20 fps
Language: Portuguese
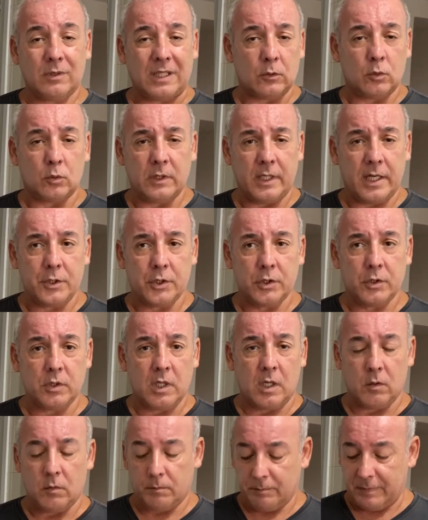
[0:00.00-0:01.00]
Não tá tudo derretido
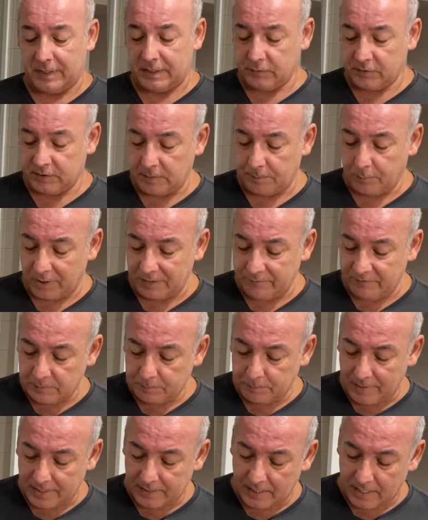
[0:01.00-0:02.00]
não, mas você pode às
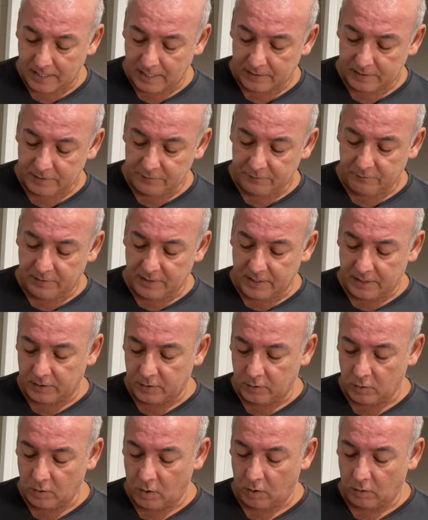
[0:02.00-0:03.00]
vezes pegar e vem aqui,